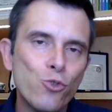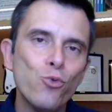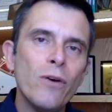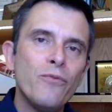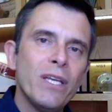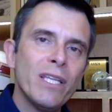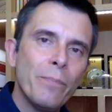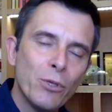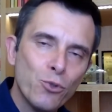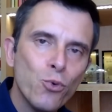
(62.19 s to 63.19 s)
a sua vida
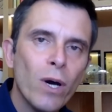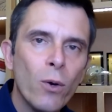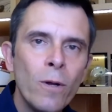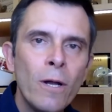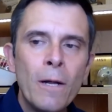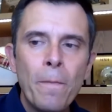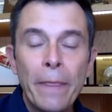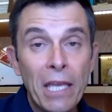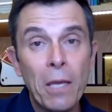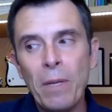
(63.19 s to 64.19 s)
pessoal
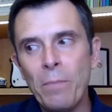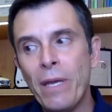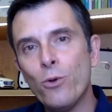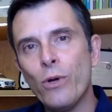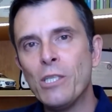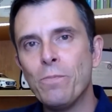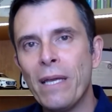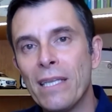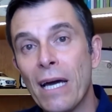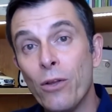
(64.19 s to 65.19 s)
tem que primeiro
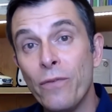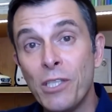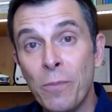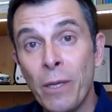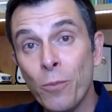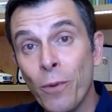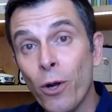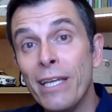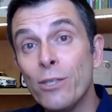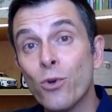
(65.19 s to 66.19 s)
respeitar o investimento e
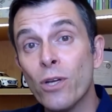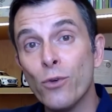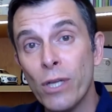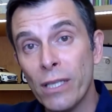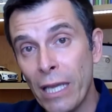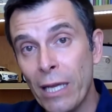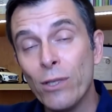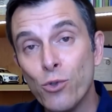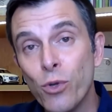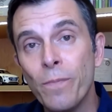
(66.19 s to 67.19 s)
maior risco que você tem que é
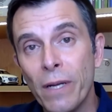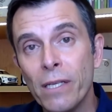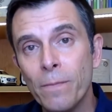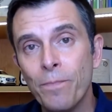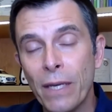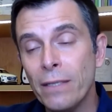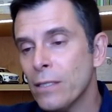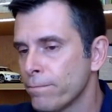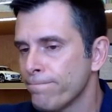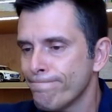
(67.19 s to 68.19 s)
da sua empresa, tá?
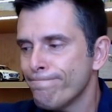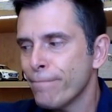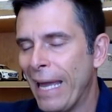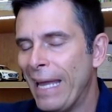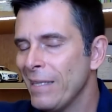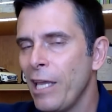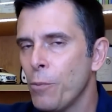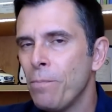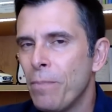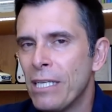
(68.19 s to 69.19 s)
Então, quem tem
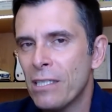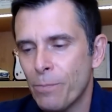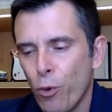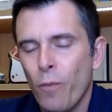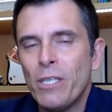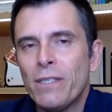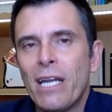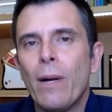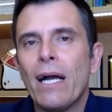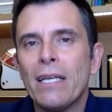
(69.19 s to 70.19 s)
uma empresa provavelmente
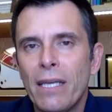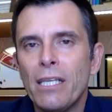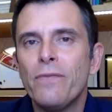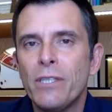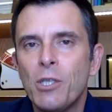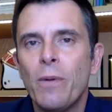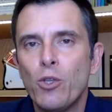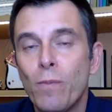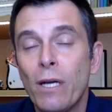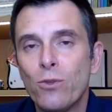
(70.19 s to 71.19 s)
terá uma carteira de
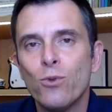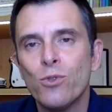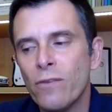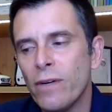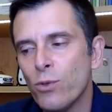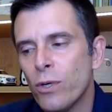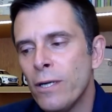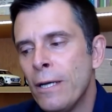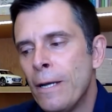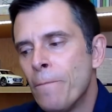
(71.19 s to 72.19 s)
investimentos mais
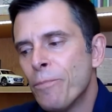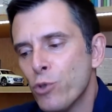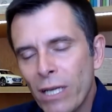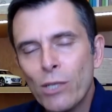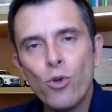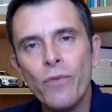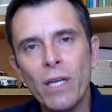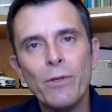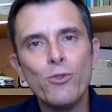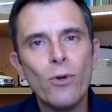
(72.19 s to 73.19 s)
conservadora, só que a sua
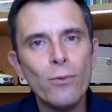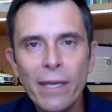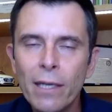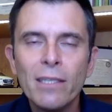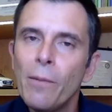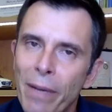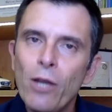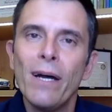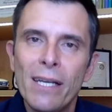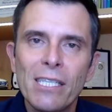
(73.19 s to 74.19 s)
vida pessoal tem que ter
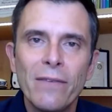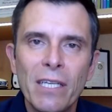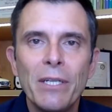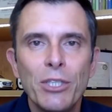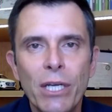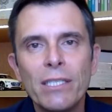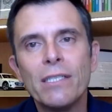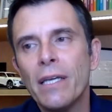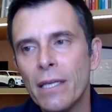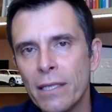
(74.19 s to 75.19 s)
também uma reserva de emergências,
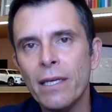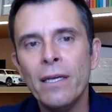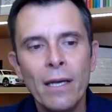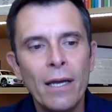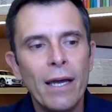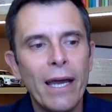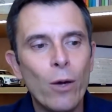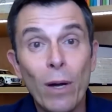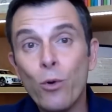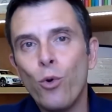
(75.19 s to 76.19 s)
tem que ter é,
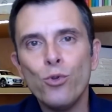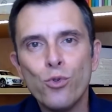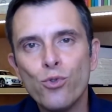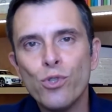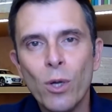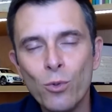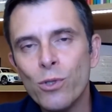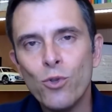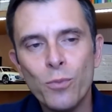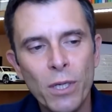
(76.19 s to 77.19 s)
uma construção dos
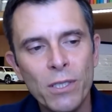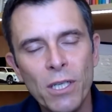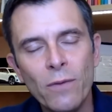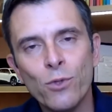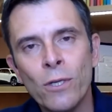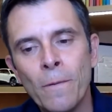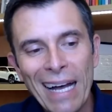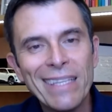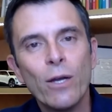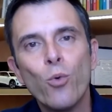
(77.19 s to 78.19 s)
seus objetivos
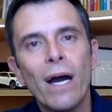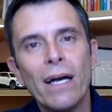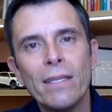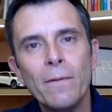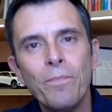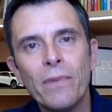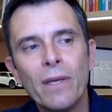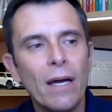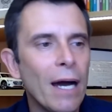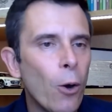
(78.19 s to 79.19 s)
adequada
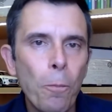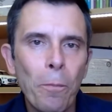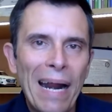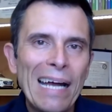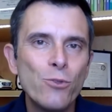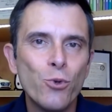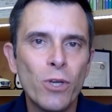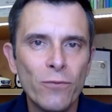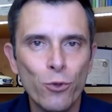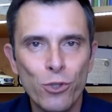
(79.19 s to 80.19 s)
ao prazo
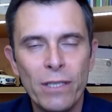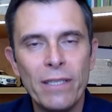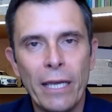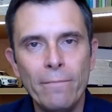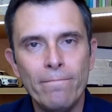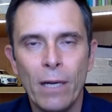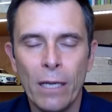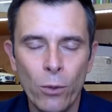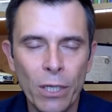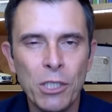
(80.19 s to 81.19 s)
que você tem
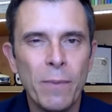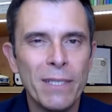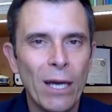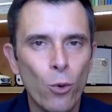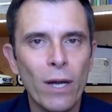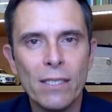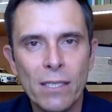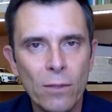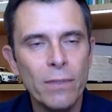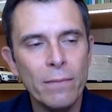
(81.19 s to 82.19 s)
aquilo que a gente chama de
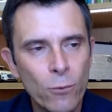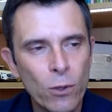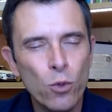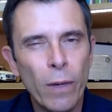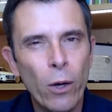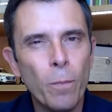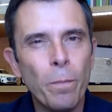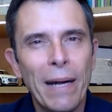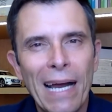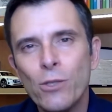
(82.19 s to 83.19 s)
alocação. Né? Quanto maior
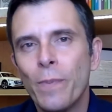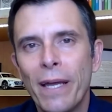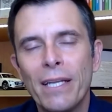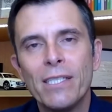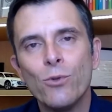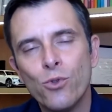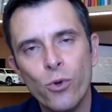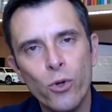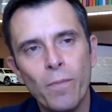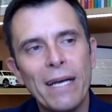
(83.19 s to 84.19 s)
o prazo para realizar um
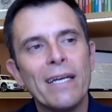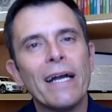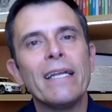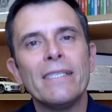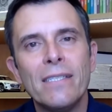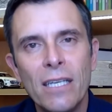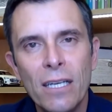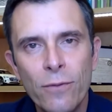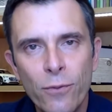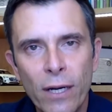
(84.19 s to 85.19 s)
sonho, mais
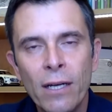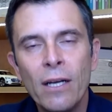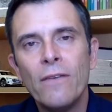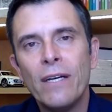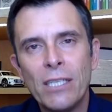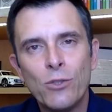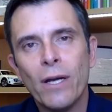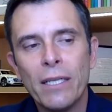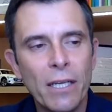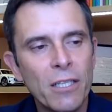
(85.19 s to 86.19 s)
agressiva vai ser
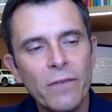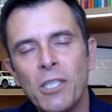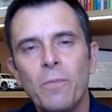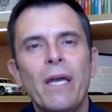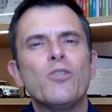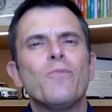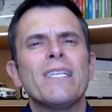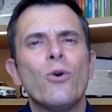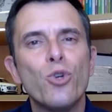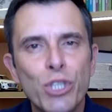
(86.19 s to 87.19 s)
sua carteira de investimentos,
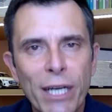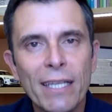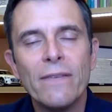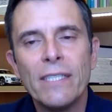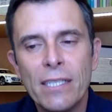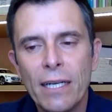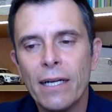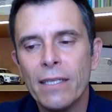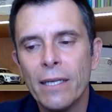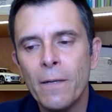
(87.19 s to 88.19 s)
mais arrojada vai ser essa
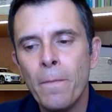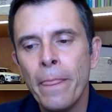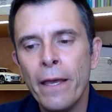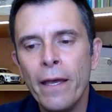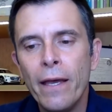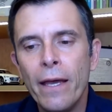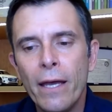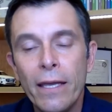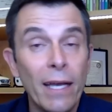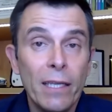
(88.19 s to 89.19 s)
carteira,
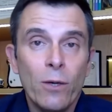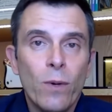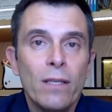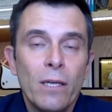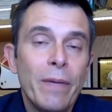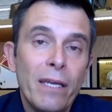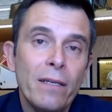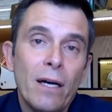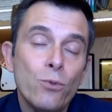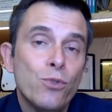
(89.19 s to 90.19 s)
é, e adequada
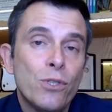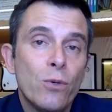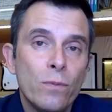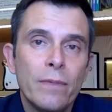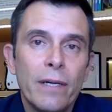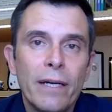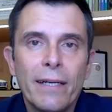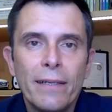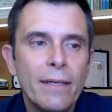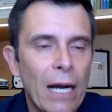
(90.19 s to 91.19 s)
também ao seu
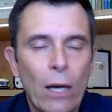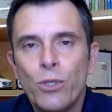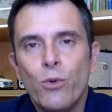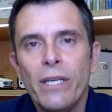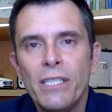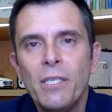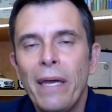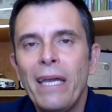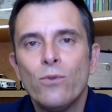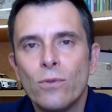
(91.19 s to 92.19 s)
é, grau de
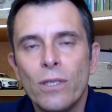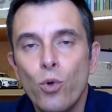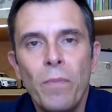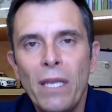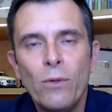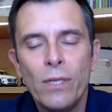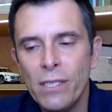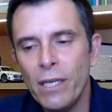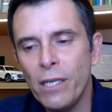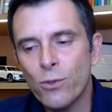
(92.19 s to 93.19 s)
conhecimento, de domínio desse